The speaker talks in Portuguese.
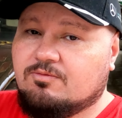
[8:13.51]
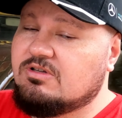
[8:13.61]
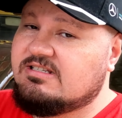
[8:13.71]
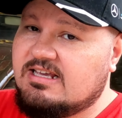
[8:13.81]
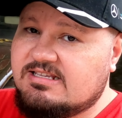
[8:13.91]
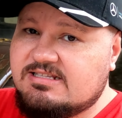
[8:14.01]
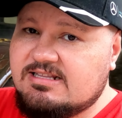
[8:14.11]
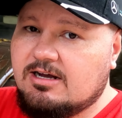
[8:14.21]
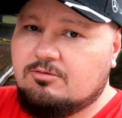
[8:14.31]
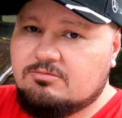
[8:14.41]
vocês
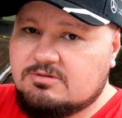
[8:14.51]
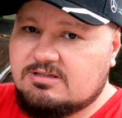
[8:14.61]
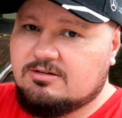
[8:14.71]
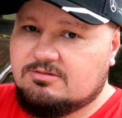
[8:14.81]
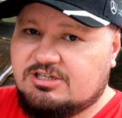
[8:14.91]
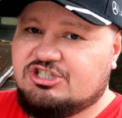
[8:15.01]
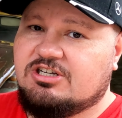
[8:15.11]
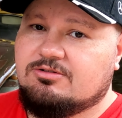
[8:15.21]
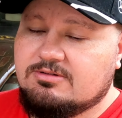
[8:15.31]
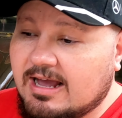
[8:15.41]
não estão
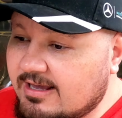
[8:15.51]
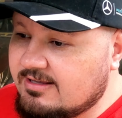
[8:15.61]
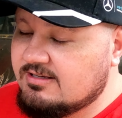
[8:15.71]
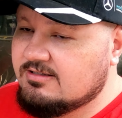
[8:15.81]
deixando like.